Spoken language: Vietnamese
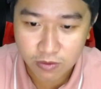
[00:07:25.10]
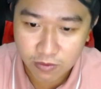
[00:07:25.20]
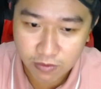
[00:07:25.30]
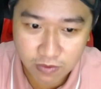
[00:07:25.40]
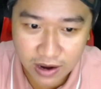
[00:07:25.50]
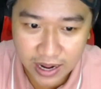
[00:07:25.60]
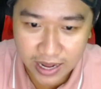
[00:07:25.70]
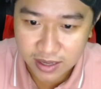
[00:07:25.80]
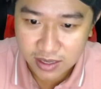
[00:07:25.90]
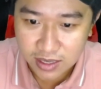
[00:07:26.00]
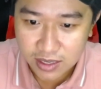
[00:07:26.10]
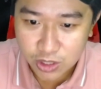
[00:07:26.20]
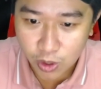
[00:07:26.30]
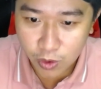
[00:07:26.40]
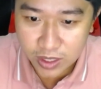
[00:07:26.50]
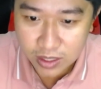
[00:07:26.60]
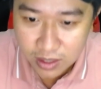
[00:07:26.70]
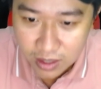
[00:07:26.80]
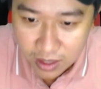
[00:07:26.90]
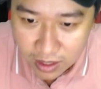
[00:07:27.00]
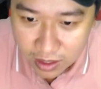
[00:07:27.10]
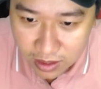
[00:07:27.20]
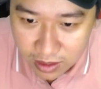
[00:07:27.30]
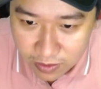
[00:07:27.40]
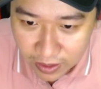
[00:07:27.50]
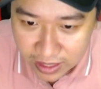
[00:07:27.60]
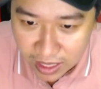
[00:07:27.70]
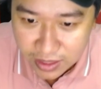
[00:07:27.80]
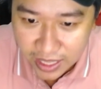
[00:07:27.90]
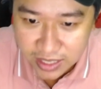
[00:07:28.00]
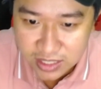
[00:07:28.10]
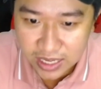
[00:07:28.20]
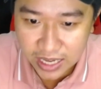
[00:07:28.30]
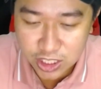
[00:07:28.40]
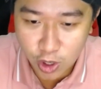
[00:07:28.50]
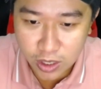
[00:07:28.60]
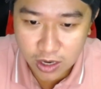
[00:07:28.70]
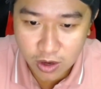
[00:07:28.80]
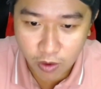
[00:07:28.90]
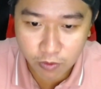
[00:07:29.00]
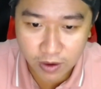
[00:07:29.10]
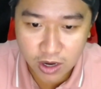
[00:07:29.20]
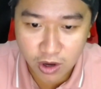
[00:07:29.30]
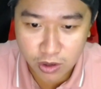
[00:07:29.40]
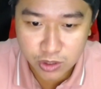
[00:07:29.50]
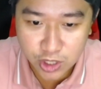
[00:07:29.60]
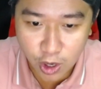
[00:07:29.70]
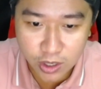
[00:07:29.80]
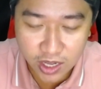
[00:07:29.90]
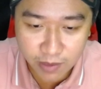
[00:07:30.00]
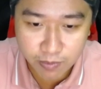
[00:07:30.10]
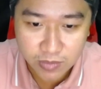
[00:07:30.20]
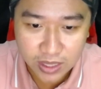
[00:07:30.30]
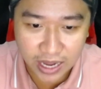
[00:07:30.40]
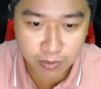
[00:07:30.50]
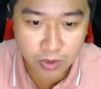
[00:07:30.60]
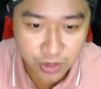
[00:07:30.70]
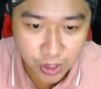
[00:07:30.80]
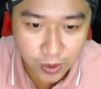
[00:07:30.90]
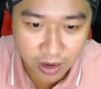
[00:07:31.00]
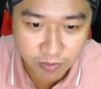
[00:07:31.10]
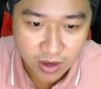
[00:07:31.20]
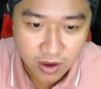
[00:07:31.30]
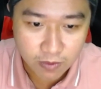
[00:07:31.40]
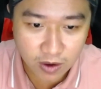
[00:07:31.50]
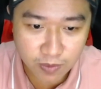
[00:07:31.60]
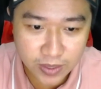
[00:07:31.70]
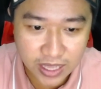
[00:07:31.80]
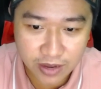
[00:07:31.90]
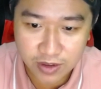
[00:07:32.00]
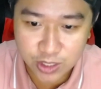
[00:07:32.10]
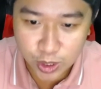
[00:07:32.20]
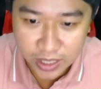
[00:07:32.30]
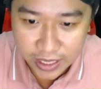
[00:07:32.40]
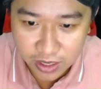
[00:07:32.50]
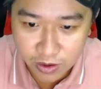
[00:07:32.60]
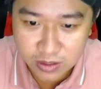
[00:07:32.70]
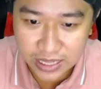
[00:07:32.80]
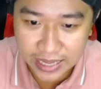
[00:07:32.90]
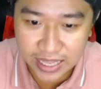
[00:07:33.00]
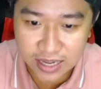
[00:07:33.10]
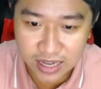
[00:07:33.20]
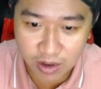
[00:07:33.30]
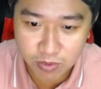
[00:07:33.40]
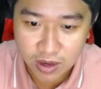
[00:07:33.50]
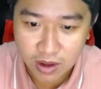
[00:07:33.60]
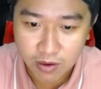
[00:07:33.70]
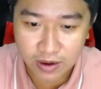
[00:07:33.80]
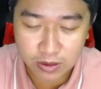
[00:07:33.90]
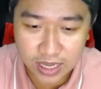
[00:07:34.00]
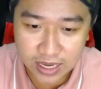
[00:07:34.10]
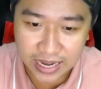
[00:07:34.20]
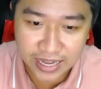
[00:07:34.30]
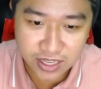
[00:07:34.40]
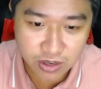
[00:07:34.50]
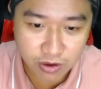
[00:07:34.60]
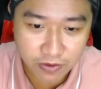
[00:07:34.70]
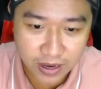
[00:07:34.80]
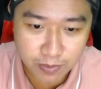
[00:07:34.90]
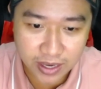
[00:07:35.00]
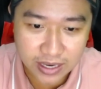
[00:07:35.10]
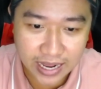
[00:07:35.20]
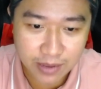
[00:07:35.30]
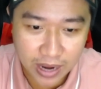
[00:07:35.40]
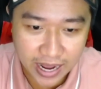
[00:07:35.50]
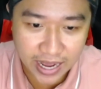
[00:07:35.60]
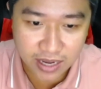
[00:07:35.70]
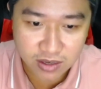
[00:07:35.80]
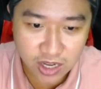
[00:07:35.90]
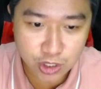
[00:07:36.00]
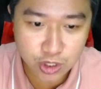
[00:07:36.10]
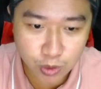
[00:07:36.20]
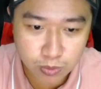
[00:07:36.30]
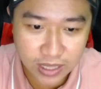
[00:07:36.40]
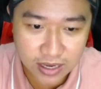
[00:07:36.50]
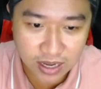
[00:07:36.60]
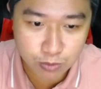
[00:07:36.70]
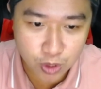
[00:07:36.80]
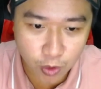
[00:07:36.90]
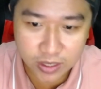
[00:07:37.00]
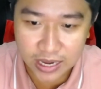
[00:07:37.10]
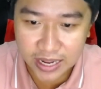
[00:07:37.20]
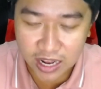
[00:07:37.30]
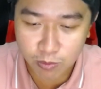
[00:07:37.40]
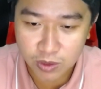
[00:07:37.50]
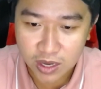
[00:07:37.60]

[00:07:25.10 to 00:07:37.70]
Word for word: và tôi uh, và tên Điền sẽ xóa nợ cũ và còn cho thêm thẳng 10 triệu đồng. Võ Minh Điền và chuyện đầy thường đã tấn công vào tất cả những người phản biện lại bà Hằng nên chúng tấn công tôi để hòng